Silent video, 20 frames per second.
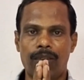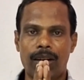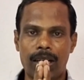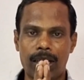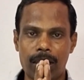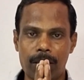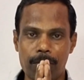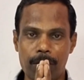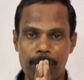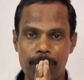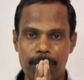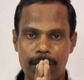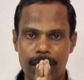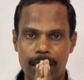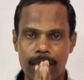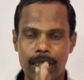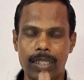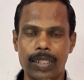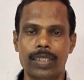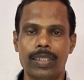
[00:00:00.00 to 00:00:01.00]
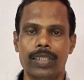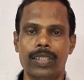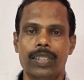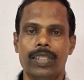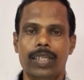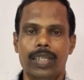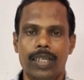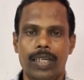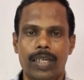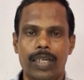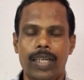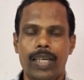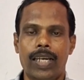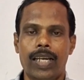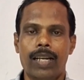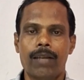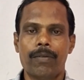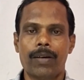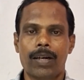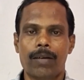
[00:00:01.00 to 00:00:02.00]
வணக்கம் நண்பர்களே
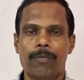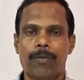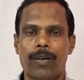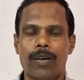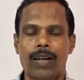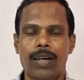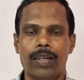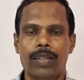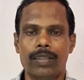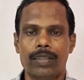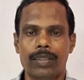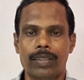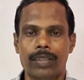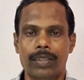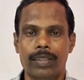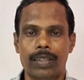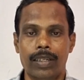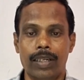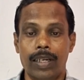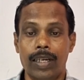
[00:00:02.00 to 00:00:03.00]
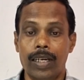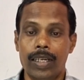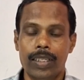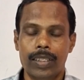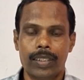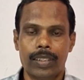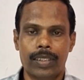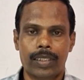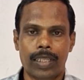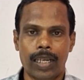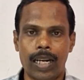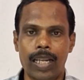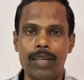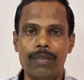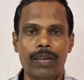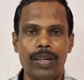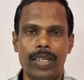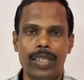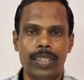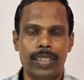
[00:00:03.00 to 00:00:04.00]
இன்னைக்கு என்ன பார்க்க போகிறோன்னா
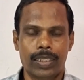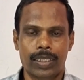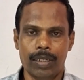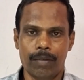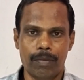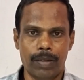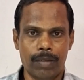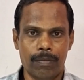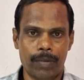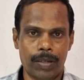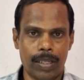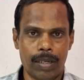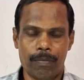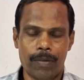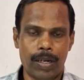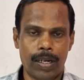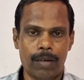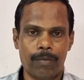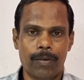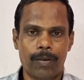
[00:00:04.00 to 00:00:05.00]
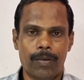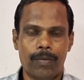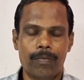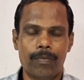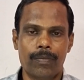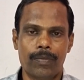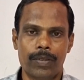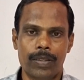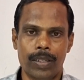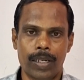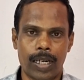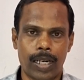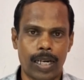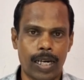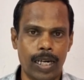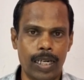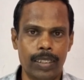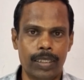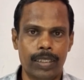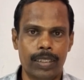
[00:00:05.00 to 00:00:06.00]
தலைவலி சம்மந்தமாக தான் பார்க்க போகிறோம் இந்த
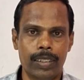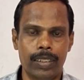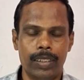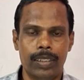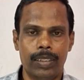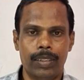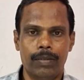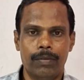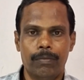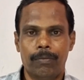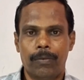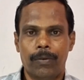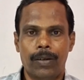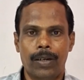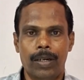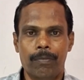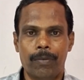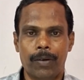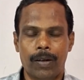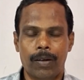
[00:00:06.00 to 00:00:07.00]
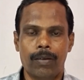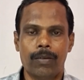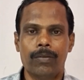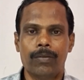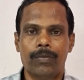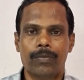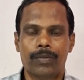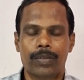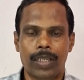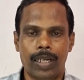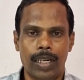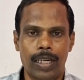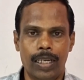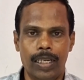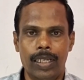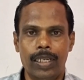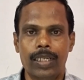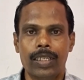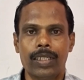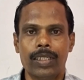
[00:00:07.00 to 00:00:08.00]
கழுத்து குரடி பக்கம் தலை
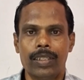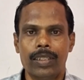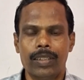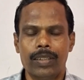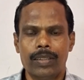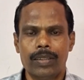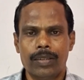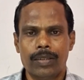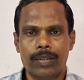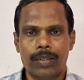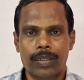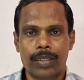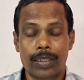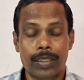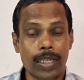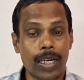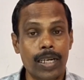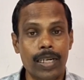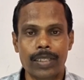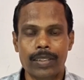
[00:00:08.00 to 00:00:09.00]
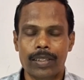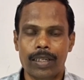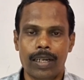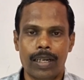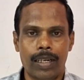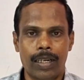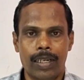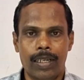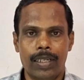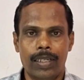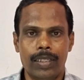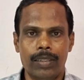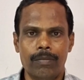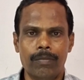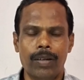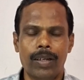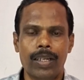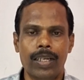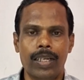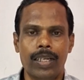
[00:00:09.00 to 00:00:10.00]
இந்த சைனஸ் ஆலை இது
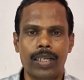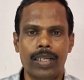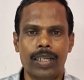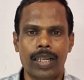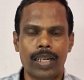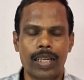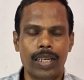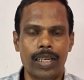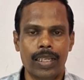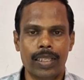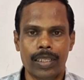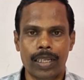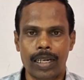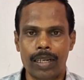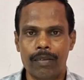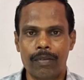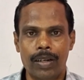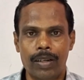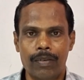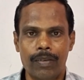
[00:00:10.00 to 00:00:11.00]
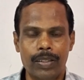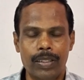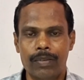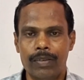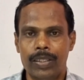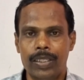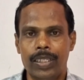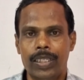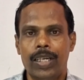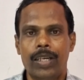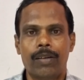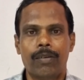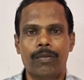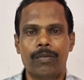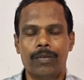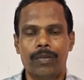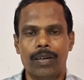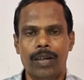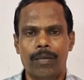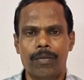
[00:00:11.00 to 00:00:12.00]
மாதிரி நிறைய தலைவலி வந்து வந்துகிட்டே
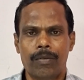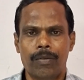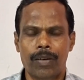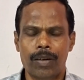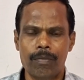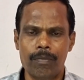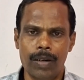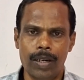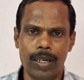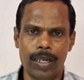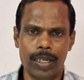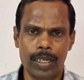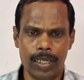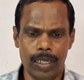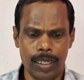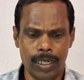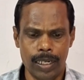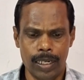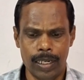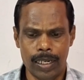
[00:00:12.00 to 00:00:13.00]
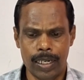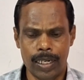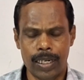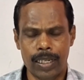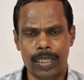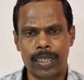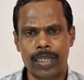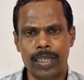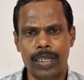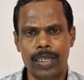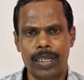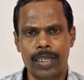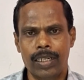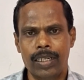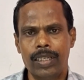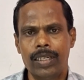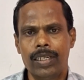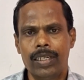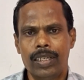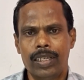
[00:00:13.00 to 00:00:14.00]
இருக்கும் அப்புறம் உடம்புல கிட்டத்தட்ட
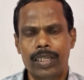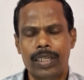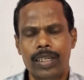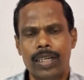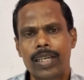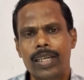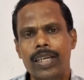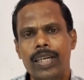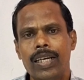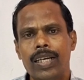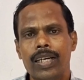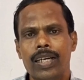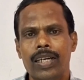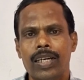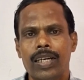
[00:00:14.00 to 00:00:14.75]
நிறைய